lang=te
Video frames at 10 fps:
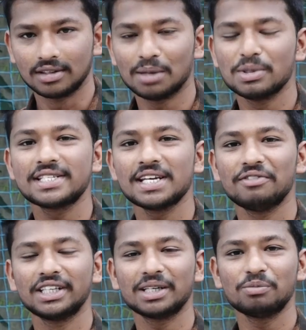నమస్తే
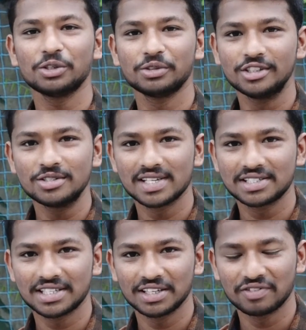వెల్కమ్ టు న్యూస్
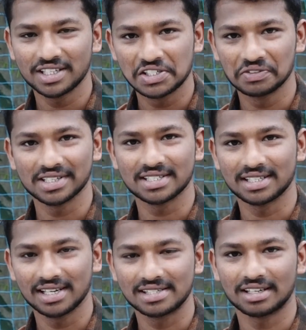సిక్స్టీన్ ఫేస్ టు ఫేస్
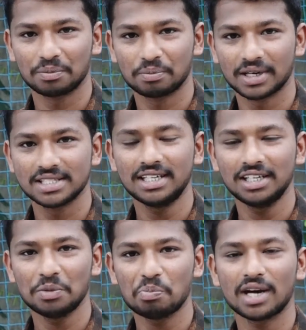ఎస్
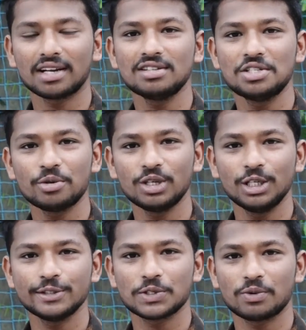ప్రజెంట్ పటాన్చెరు
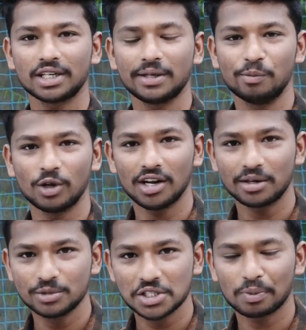నియోజకవర్గం
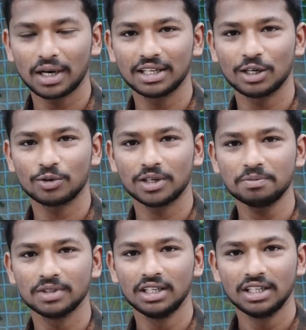బొల్లారం మున్సిపాలిటీలో ఉన్నాం